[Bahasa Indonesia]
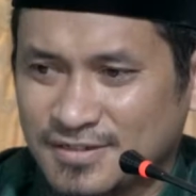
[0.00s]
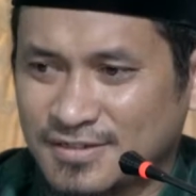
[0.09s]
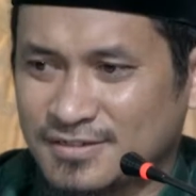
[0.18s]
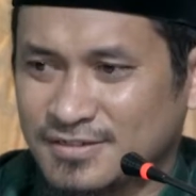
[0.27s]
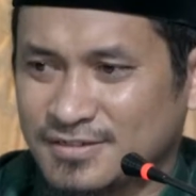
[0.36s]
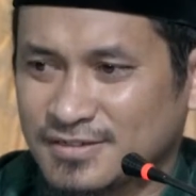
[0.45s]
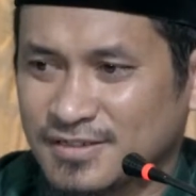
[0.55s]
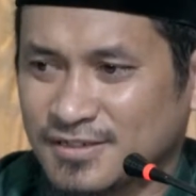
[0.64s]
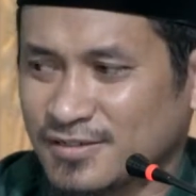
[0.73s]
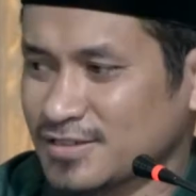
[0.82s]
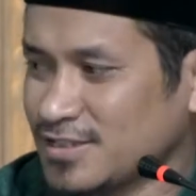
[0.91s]
Hah?
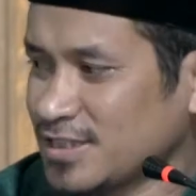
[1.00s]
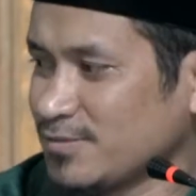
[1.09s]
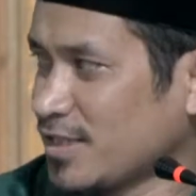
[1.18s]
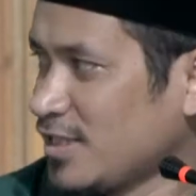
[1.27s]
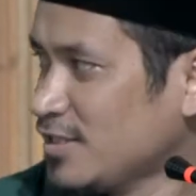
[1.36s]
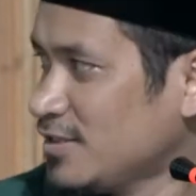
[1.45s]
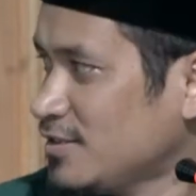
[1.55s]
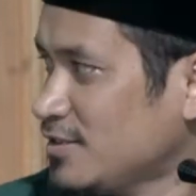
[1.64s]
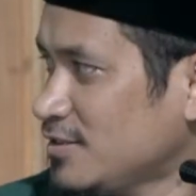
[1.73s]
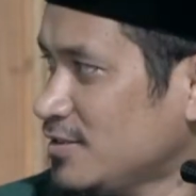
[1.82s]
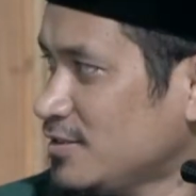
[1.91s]
kalau rahasia gimana
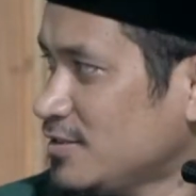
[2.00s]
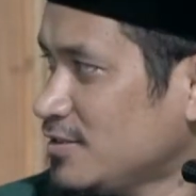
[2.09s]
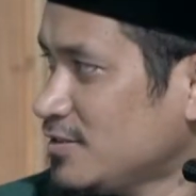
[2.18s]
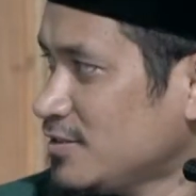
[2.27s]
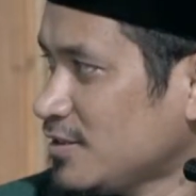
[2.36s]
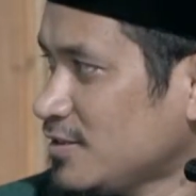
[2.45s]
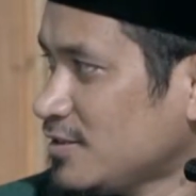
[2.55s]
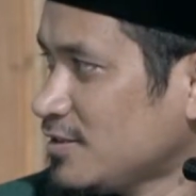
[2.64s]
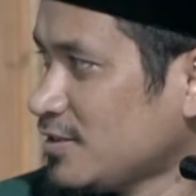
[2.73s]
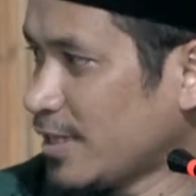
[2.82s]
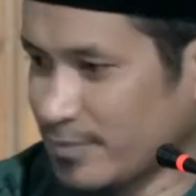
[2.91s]

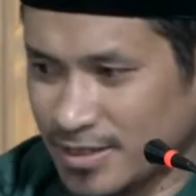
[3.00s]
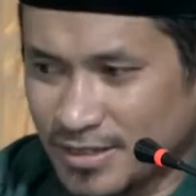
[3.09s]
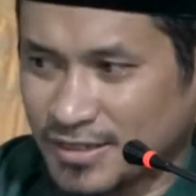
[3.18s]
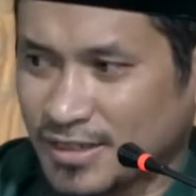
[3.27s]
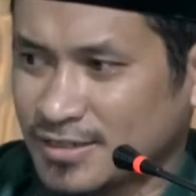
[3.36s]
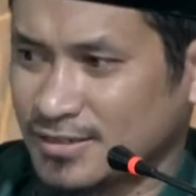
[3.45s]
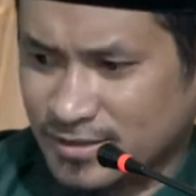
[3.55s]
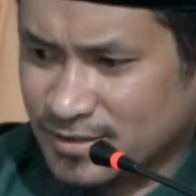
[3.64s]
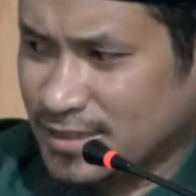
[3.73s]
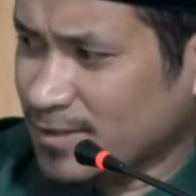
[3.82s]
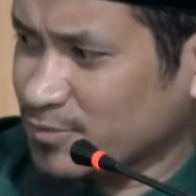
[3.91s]
amanah kan
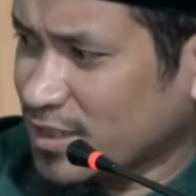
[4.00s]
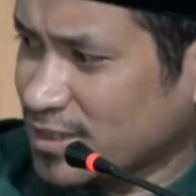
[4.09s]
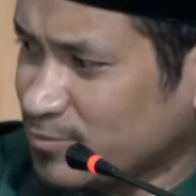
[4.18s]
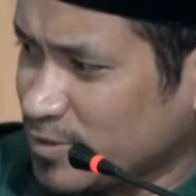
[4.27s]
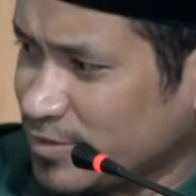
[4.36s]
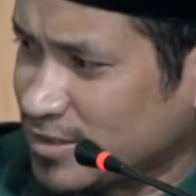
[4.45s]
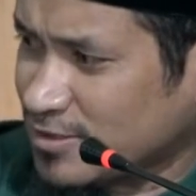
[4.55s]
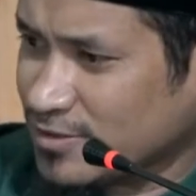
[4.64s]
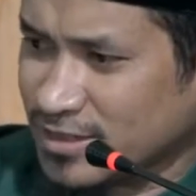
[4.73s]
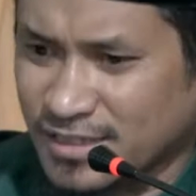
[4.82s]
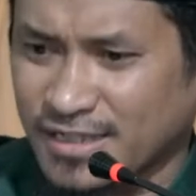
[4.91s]
diam kan nggak boleh
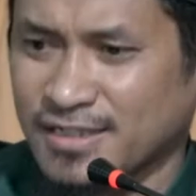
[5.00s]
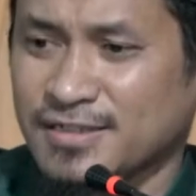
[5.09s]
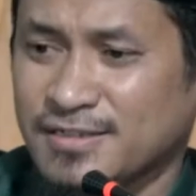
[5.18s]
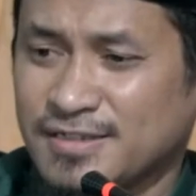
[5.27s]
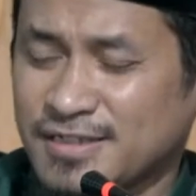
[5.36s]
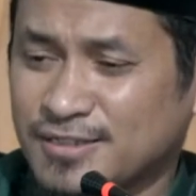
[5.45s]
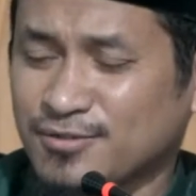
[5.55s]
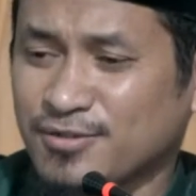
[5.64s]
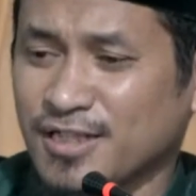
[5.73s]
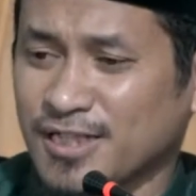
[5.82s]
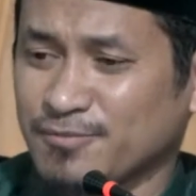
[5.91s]
beritahu kan nah
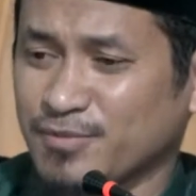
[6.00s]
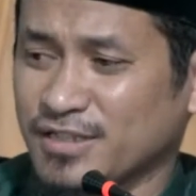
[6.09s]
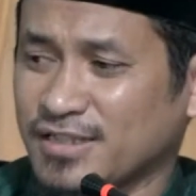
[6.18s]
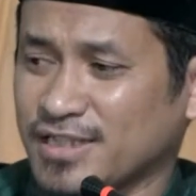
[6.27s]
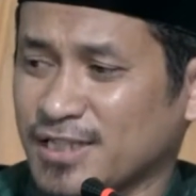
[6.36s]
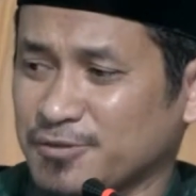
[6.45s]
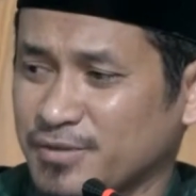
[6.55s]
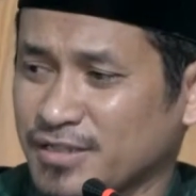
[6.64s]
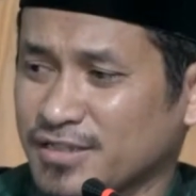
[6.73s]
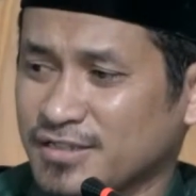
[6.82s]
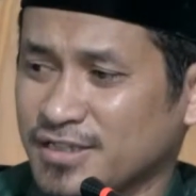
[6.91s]
itulah amanahnya Abu
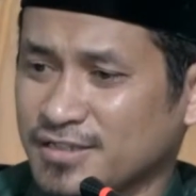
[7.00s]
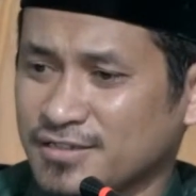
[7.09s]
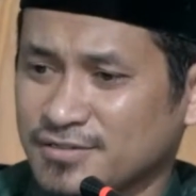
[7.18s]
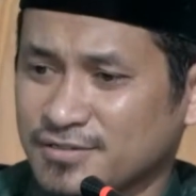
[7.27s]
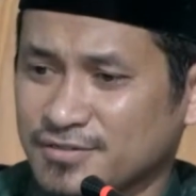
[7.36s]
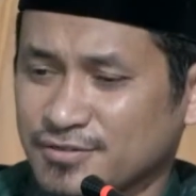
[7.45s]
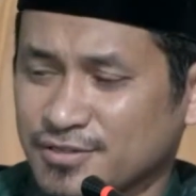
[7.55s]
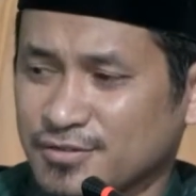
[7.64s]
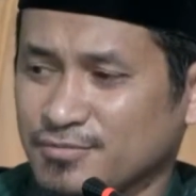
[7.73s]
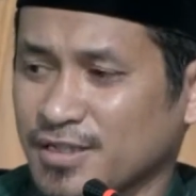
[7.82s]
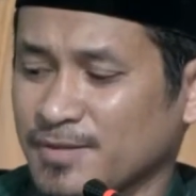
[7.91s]
Bakar dan
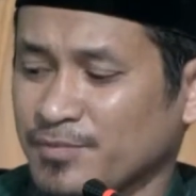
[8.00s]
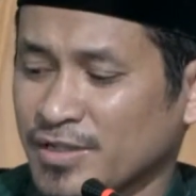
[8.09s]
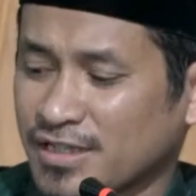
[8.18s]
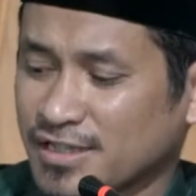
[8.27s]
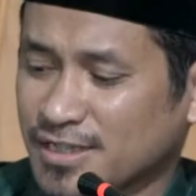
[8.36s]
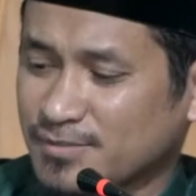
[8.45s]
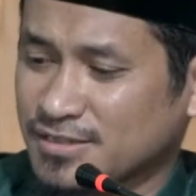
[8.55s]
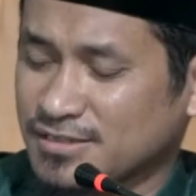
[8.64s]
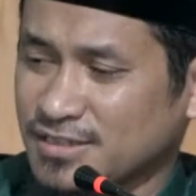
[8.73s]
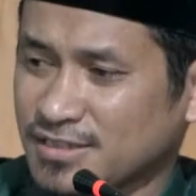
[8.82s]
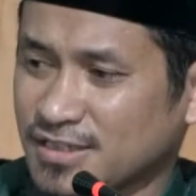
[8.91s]
Usman, karena
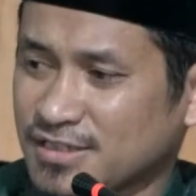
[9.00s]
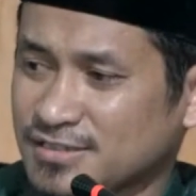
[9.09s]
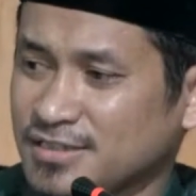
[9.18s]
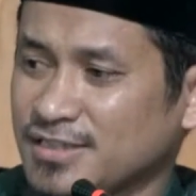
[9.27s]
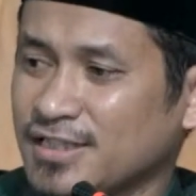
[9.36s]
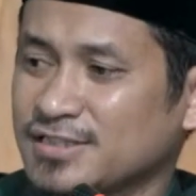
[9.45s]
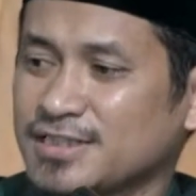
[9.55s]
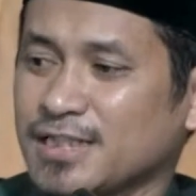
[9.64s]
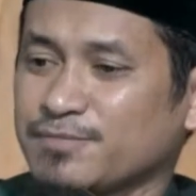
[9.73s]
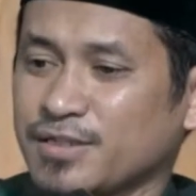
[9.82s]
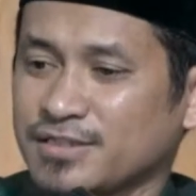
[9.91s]
masih jadi rahasia
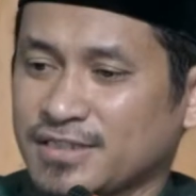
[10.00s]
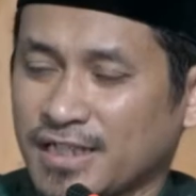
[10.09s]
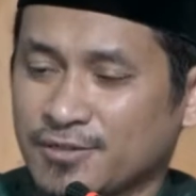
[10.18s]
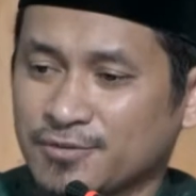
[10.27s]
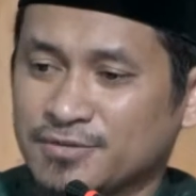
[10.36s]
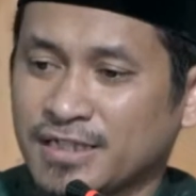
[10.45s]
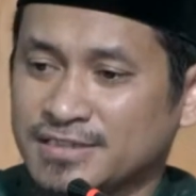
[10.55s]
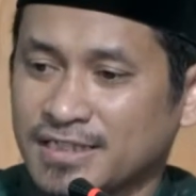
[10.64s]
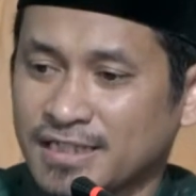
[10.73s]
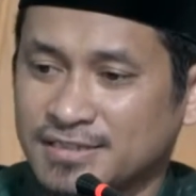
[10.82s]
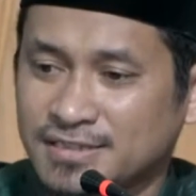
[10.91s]
siapa tahu nggak
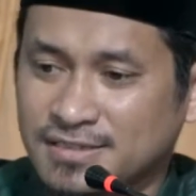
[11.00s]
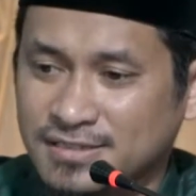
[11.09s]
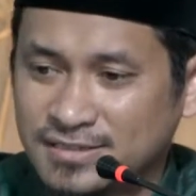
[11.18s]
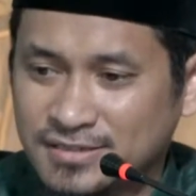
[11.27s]
jadi